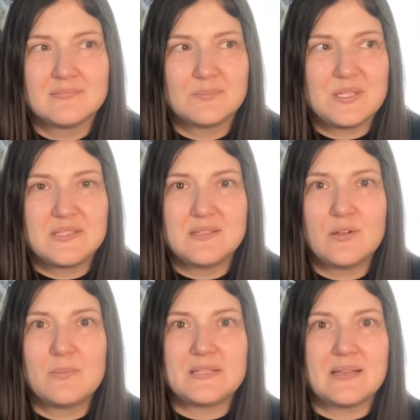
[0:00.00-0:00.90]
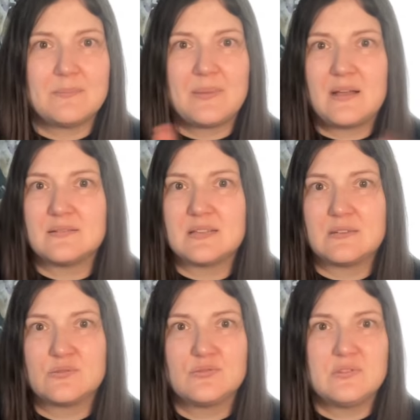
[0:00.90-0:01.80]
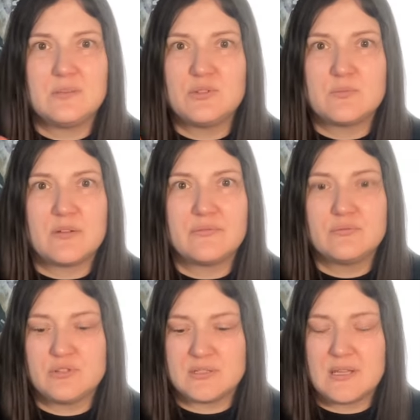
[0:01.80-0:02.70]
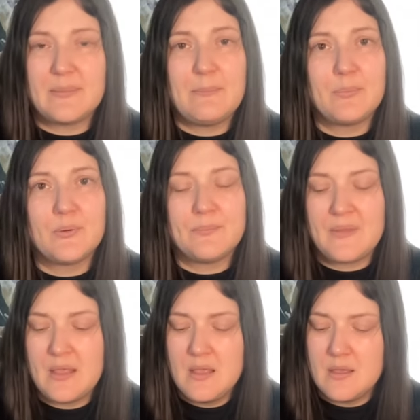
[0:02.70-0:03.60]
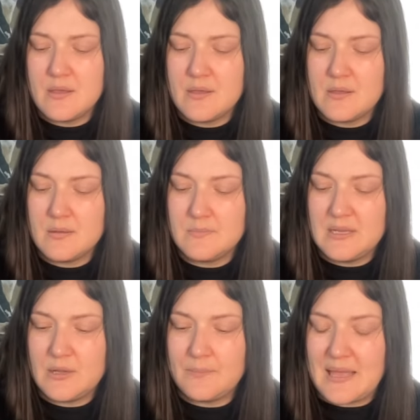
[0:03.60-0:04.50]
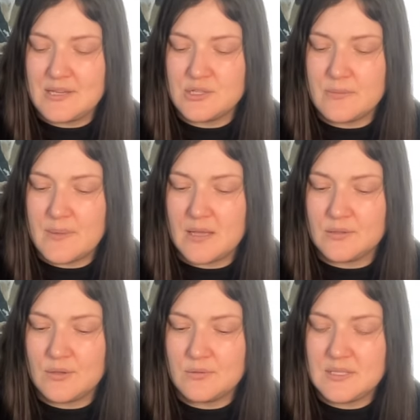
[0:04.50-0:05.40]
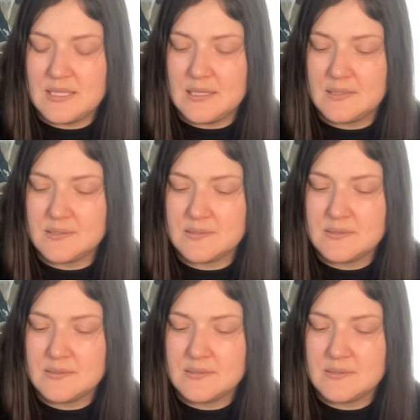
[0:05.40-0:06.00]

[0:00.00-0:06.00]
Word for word: Puis sinon, ben, ça me passe en dessous du nez, puis je m'en fous, je le sens même pas. Euh, mais le page de bâton qui est là,